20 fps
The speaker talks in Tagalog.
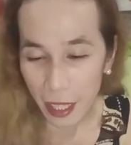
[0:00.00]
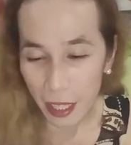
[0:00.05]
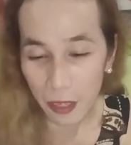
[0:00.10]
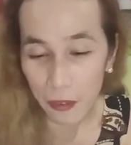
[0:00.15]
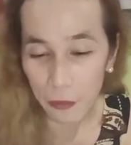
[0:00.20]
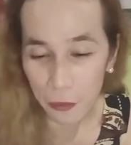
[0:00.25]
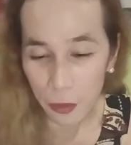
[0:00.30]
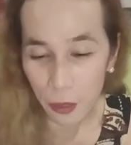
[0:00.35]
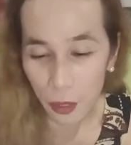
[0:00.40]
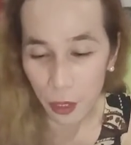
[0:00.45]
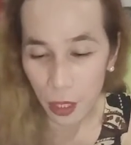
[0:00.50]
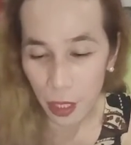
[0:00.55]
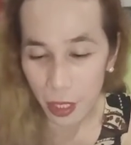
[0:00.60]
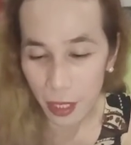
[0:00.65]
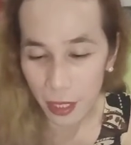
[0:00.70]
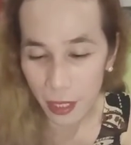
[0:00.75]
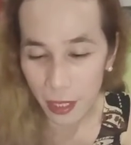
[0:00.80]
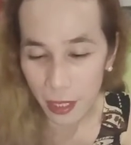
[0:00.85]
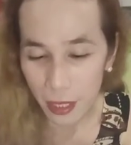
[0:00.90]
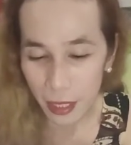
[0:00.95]
And of
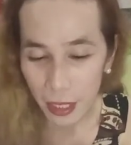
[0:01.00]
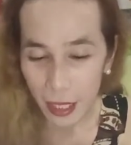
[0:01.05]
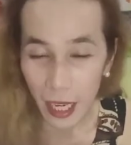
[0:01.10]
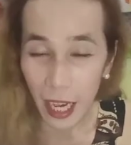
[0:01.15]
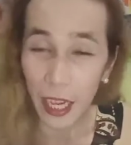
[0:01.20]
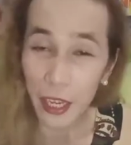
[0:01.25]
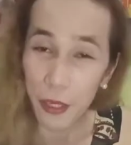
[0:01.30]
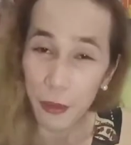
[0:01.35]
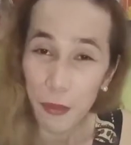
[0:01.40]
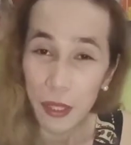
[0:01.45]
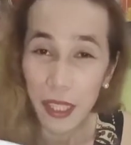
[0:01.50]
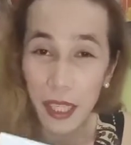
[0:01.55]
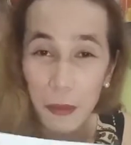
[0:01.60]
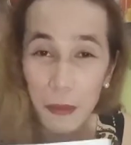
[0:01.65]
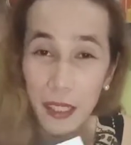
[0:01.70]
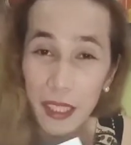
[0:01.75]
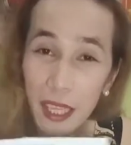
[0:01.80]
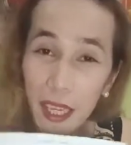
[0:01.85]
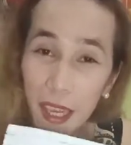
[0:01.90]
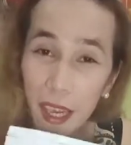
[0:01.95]
course, ayun,
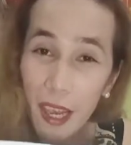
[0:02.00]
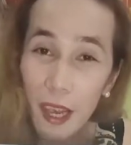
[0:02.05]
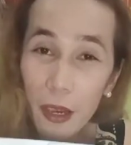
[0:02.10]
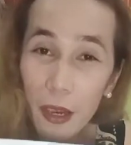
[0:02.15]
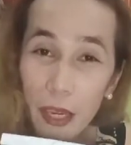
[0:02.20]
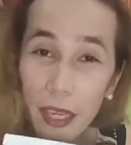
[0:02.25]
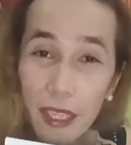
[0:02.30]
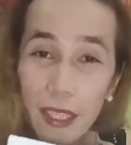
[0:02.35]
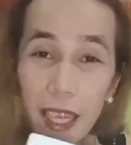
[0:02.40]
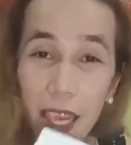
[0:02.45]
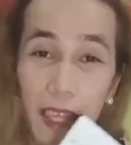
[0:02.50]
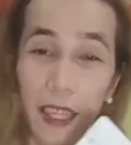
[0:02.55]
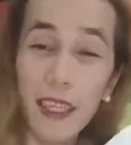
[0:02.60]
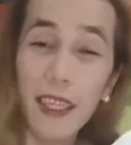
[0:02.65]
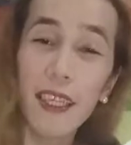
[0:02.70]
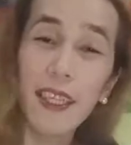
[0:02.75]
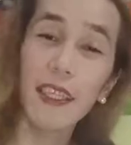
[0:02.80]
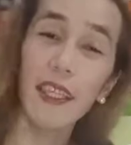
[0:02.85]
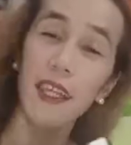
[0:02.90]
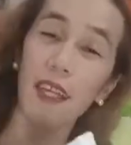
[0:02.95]
masaya-masaya nga ako.
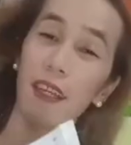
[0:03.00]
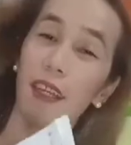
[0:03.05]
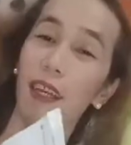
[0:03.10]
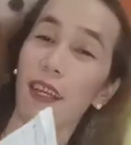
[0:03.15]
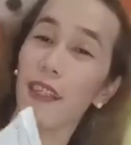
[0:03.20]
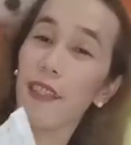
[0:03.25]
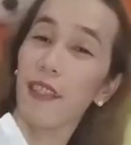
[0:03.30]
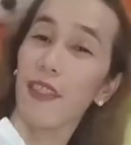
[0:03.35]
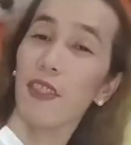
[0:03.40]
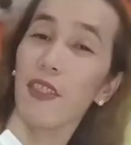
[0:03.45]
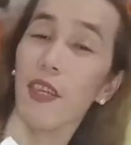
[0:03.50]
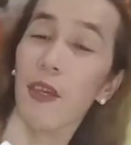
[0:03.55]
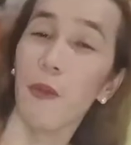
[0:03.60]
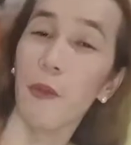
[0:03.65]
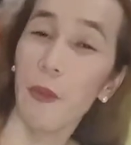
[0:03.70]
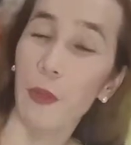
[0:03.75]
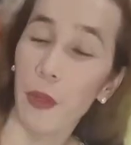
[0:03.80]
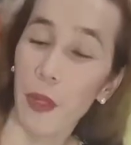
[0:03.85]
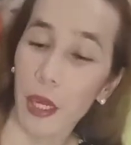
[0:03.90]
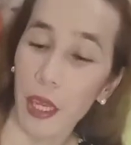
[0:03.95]
Excited talaga kasi
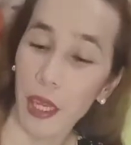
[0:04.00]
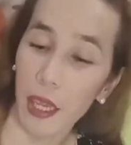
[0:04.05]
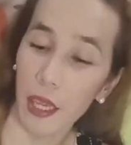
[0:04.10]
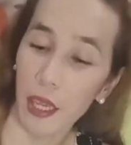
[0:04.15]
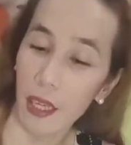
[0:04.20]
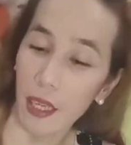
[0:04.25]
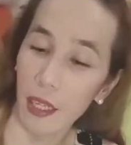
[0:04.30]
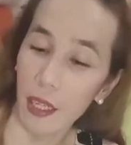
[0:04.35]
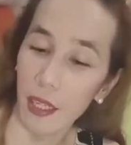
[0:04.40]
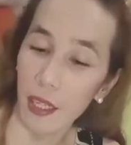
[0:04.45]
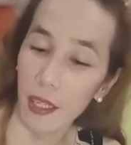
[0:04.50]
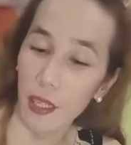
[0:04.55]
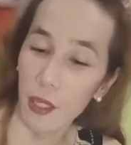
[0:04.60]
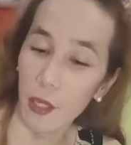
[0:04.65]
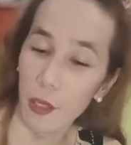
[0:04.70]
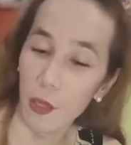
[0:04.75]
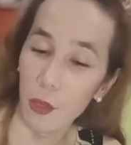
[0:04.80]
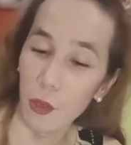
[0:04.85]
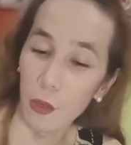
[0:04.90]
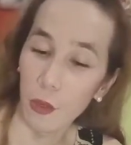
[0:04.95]
syempre.
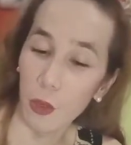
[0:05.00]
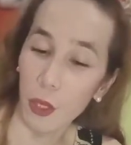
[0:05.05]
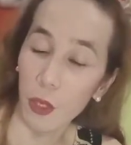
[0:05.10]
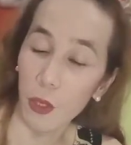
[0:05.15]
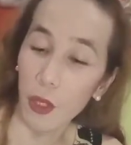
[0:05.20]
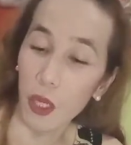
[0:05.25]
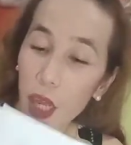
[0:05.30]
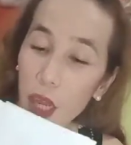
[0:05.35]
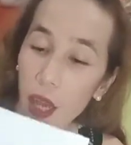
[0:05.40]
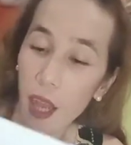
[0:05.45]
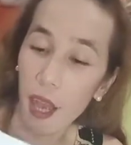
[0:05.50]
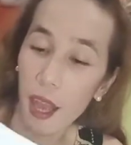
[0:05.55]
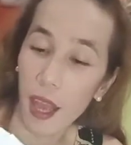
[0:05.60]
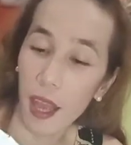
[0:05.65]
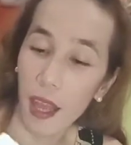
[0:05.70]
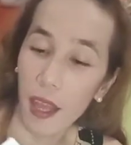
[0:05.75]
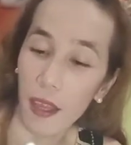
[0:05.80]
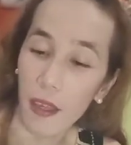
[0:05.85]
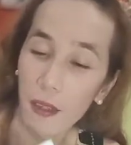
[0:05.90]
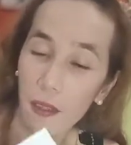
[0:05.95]
So, ito na
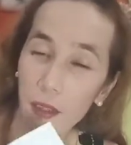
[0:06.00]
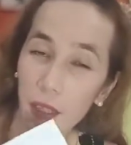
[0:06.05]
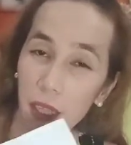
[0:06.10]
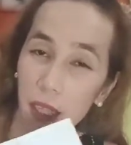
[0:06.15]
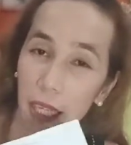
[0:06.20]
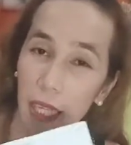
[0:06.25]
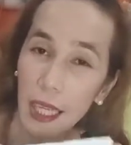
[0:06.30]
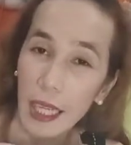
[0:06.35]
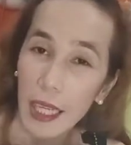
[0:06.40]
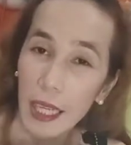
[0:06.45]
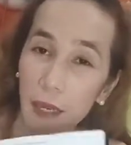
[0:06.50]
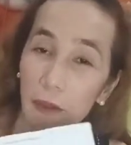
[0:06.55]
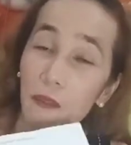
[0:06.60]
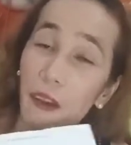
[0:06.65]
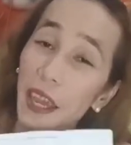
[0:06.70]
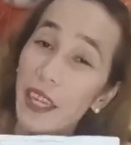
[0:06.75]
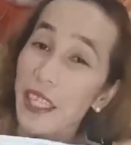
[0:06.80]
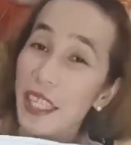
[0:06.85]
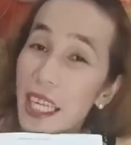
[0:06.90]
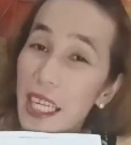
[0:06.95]
nga.
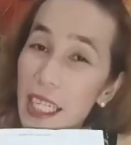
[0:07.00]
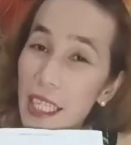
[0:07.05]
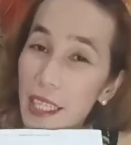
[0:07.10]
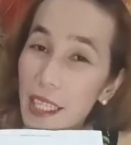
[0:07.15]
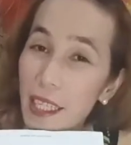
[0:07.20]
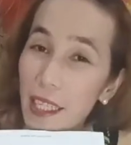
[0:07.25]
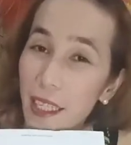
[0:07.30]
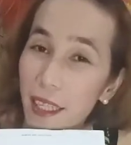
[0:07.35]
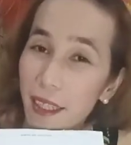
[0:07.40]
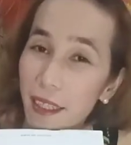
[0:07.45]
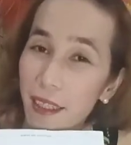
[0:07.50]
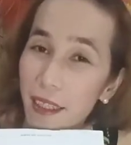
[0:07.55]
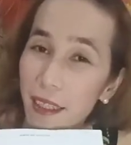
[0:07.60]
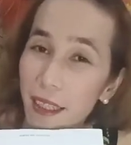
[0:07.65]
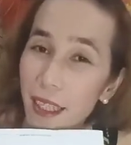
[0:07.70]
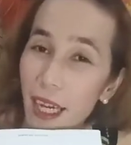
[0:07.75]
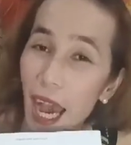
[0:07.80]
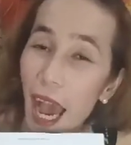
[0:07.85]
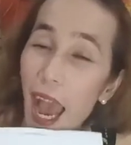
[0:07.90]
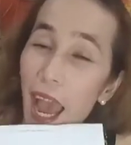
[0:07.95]
Finally,
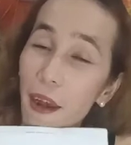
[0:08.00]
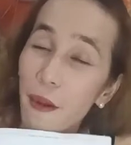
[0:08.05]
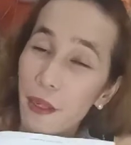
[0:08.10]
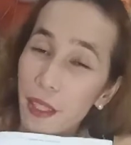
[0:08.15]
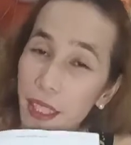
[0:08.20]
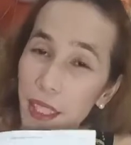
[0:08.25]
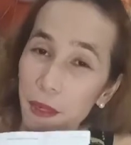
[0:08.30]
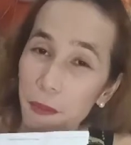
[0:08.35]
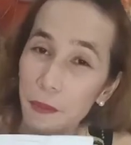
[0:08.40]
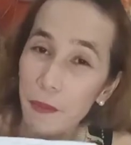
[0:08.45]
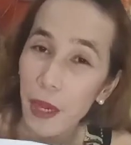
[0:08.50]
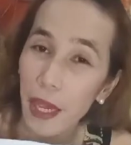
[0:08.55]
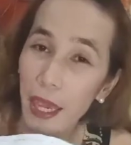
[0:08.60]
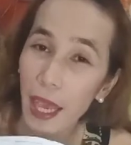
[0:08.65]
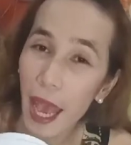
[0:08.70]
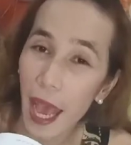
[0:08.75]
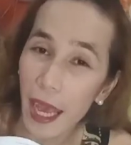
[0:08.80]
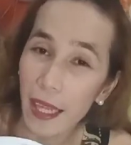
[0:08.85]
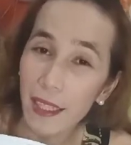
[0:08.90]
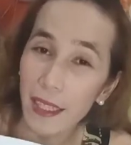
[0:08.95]
I received my
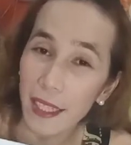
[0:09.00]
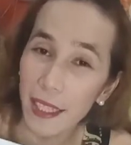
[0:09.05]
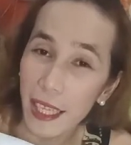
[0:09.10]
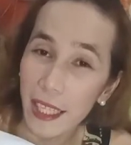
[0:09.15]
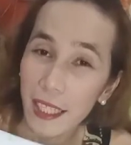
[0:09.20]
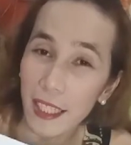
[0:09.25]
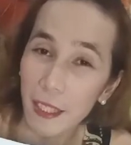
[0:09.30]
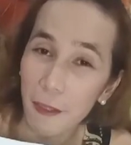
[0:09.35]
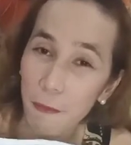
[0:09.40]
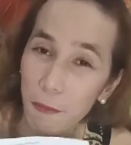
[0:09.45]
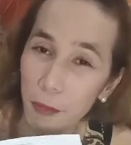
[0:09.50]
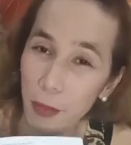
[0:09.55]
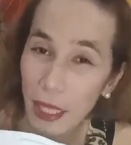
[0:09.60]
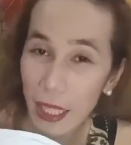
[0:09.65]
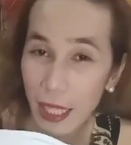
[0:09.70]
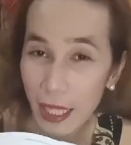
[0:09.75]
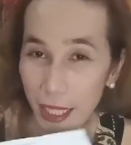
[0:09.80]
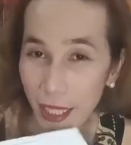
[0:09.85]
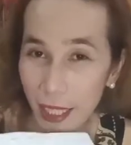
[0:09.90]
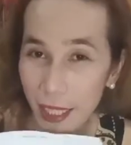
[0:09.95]
AdSense
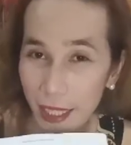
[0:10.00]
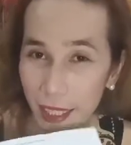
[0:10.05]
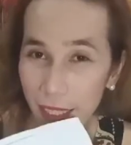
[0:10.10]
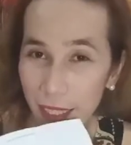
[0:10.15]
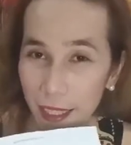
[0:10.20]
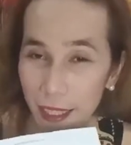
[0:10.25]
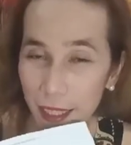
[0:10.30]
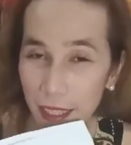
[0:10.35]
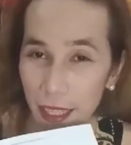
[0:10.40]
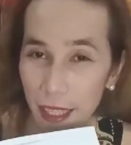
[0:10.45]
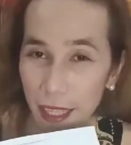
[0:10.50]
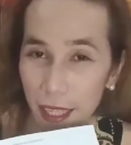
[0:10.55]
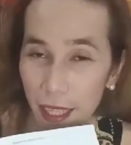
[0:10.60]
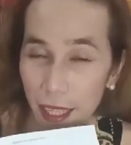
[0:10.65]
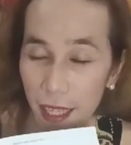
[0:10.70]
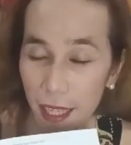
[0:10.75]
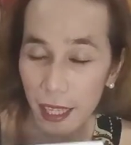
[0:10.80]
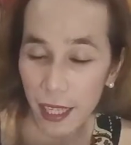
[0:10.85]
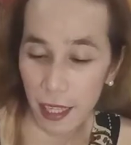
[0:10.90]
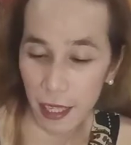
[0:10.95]
pin.
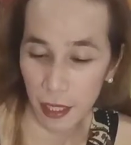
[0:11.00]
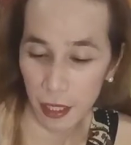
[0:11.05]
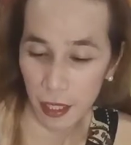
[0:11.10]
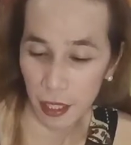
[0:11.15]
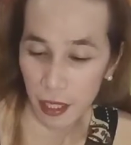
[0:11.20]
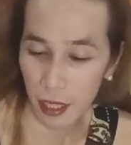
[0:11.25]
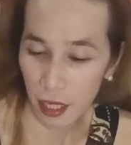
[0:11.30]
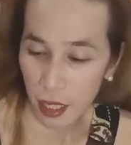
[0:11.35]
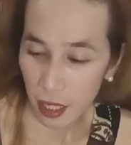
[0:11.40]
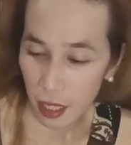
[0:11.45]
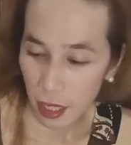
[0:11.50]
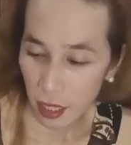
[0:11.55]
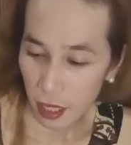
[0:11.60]
Yes.